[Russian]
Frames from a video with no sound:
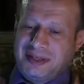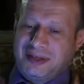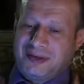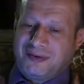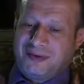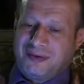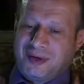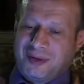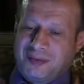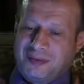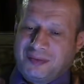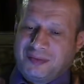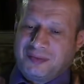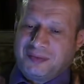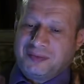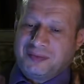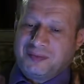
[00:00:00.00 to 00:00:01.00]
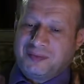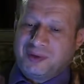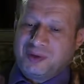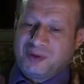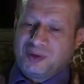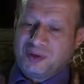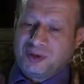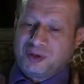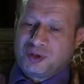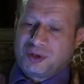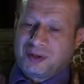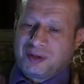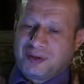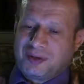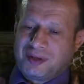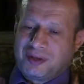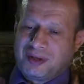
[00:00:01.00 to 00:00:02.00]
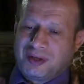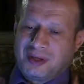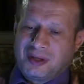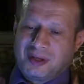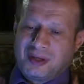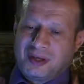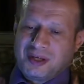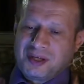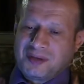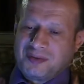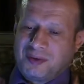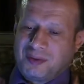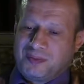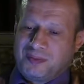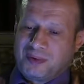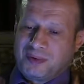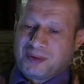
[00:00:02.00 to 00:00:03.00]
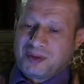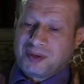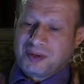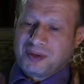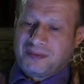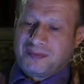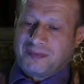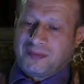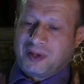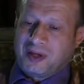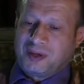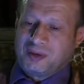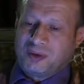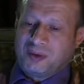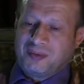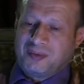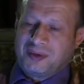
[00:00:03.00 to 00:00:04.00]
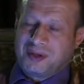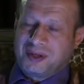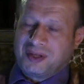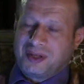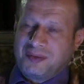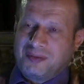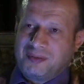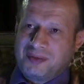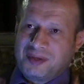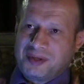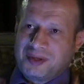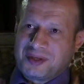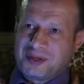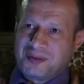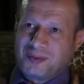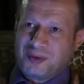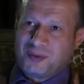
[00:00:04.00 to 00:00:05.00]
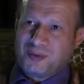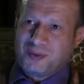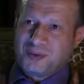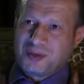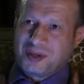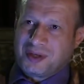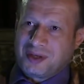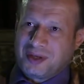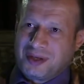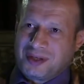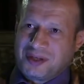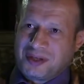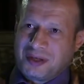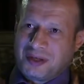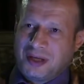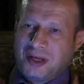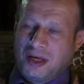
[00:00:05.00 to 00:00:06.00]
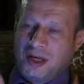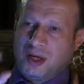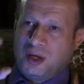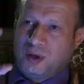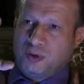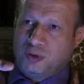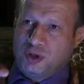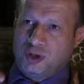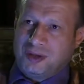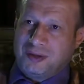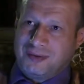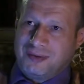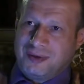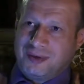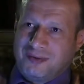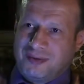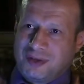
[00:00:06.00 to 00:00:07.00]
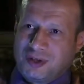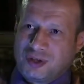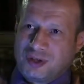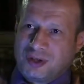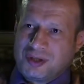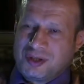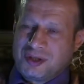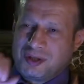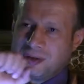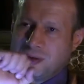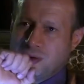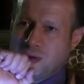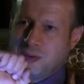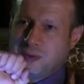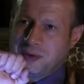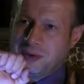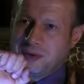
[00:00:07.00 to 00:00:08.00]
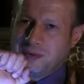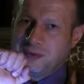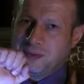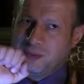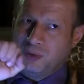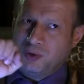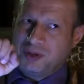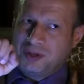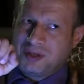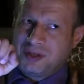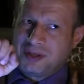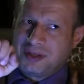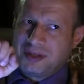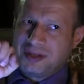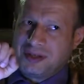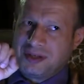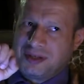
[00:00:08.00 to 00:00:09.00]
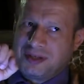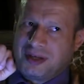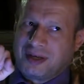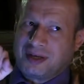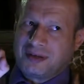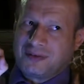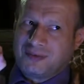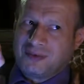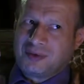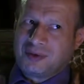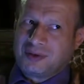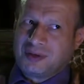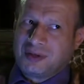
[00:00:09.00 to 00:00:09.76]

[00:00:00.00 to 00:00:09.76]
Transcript: к вам придет человек с вопросом о том, каким бизнесом ему заняться, учитывая ваш жизненный опыт, вы можете сказать так, вот